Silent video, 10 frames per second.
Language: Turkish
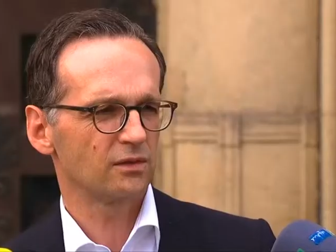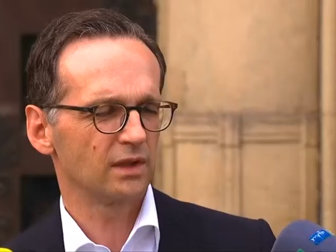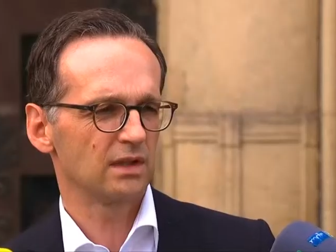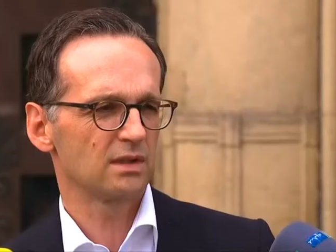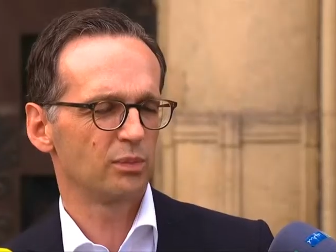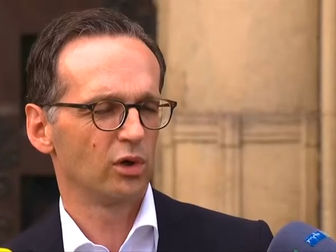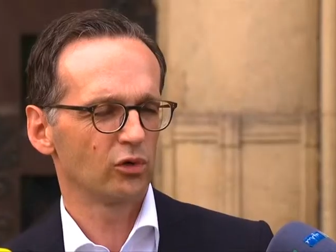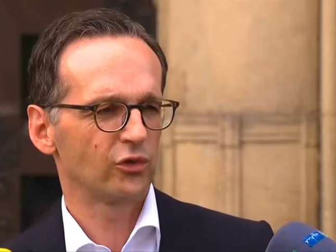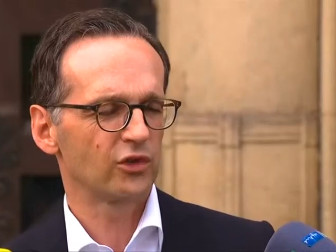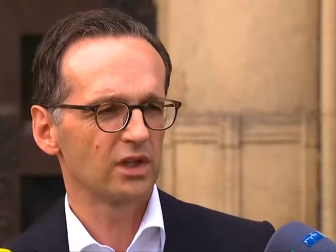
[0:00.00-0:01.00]
ırkçı ve
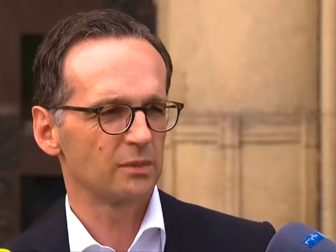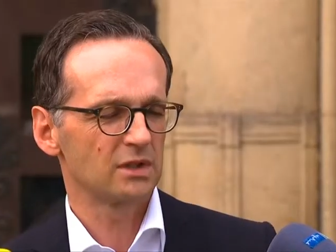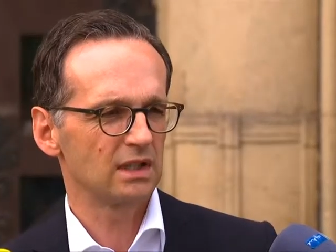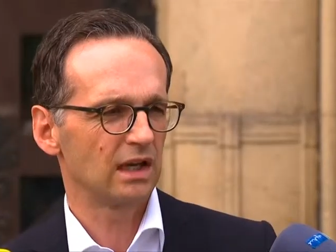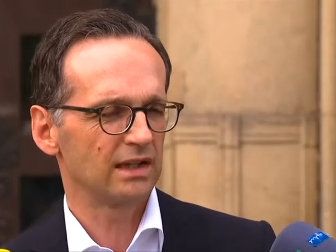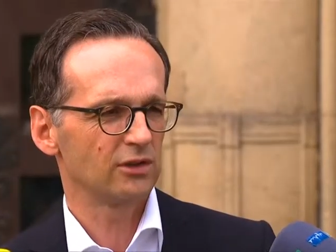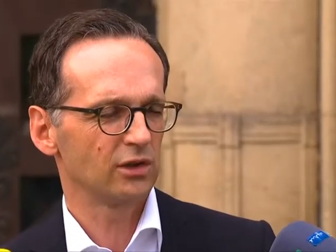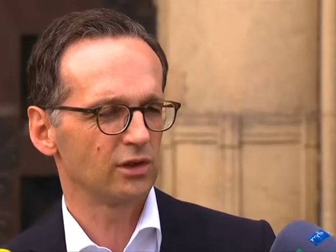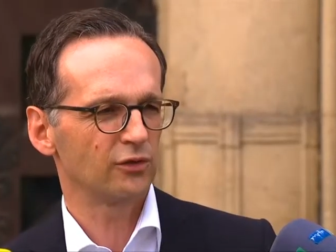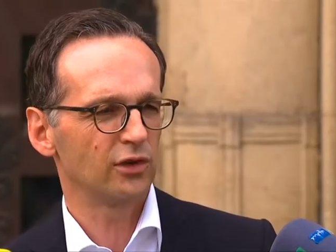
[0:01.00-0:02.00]
yabancı düşmanlığı
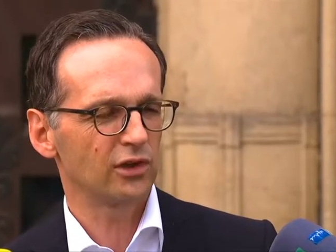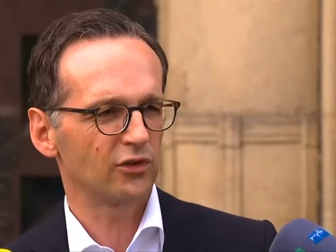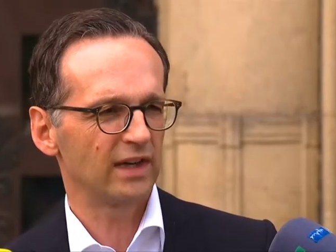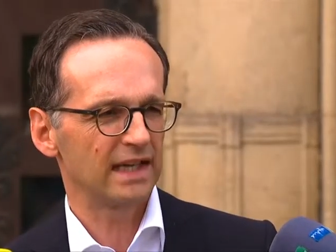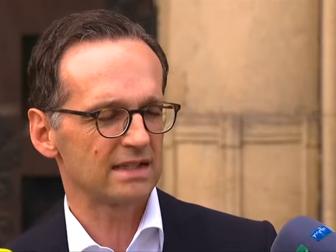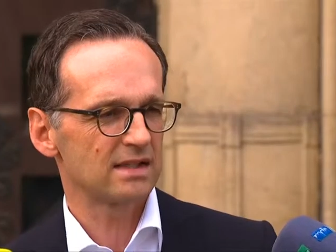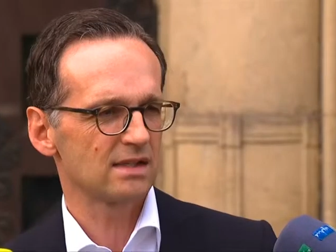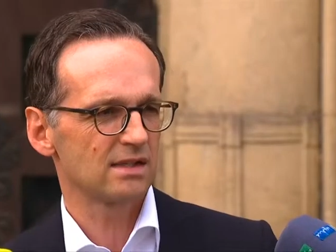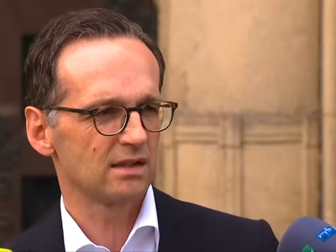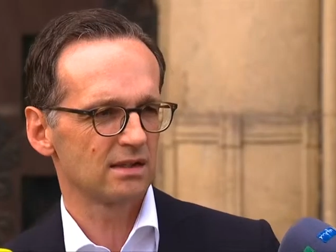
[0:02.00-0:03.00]
içeren paylaşımlara
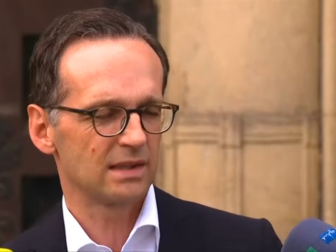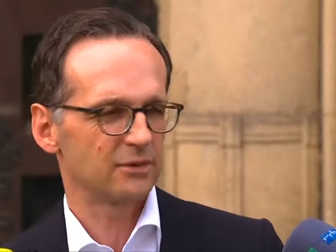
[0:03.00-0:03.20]
ilişkin somut